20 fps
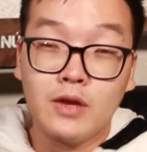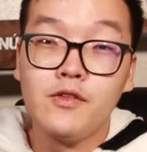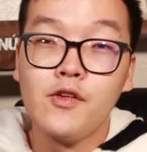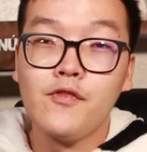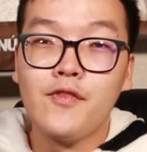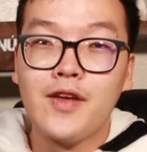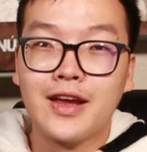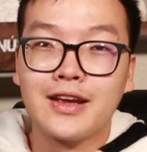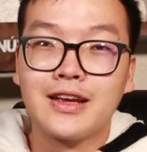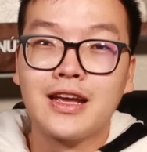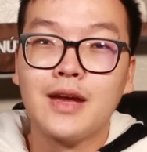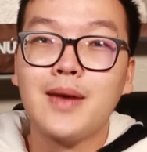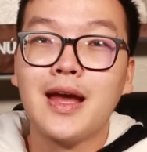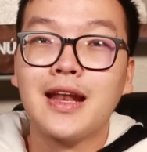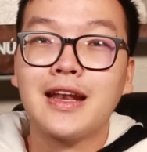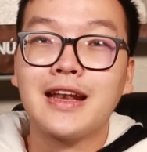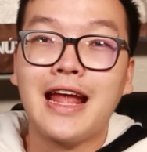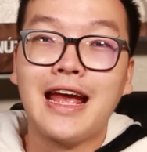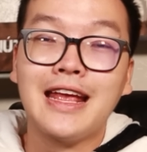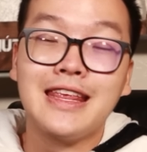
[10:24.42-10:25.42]
nghĩa với việc các
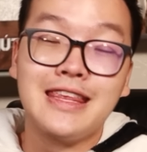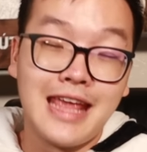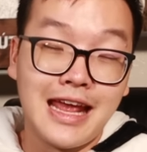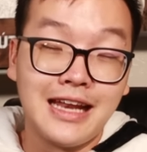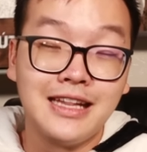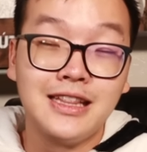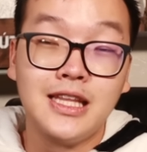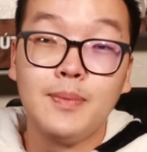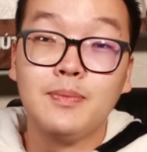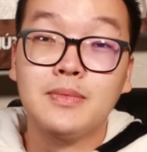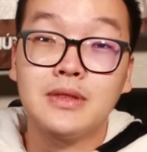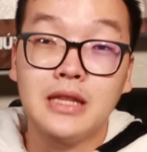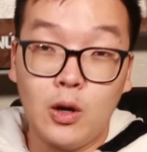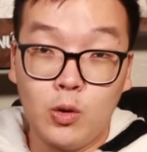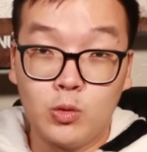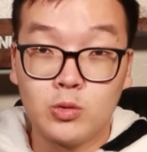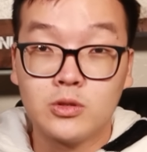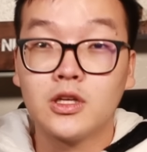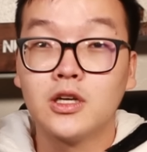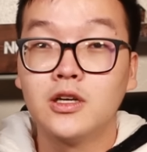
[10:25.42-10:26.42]
bạn đã gián tiếp
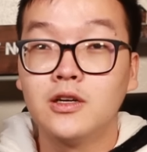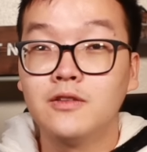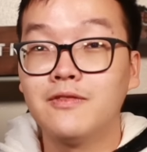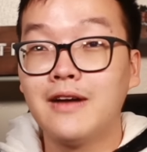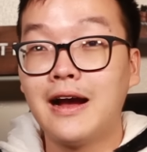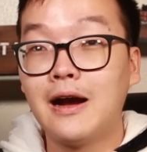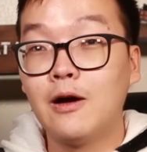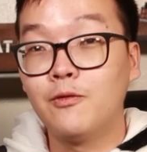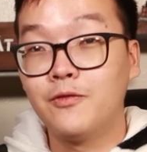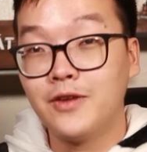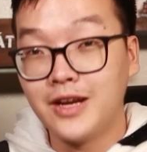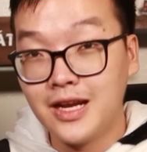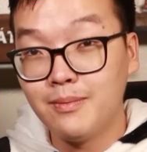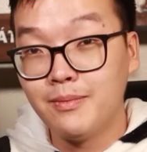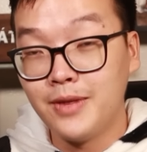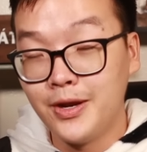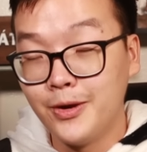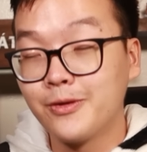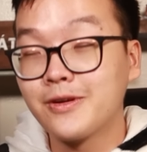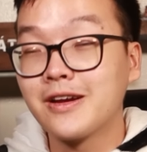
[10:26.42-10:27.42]
đầu tư vào
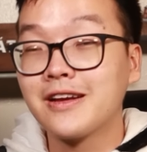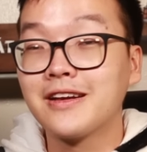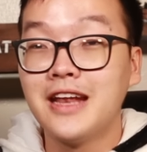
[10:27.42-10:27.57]
Vinamilk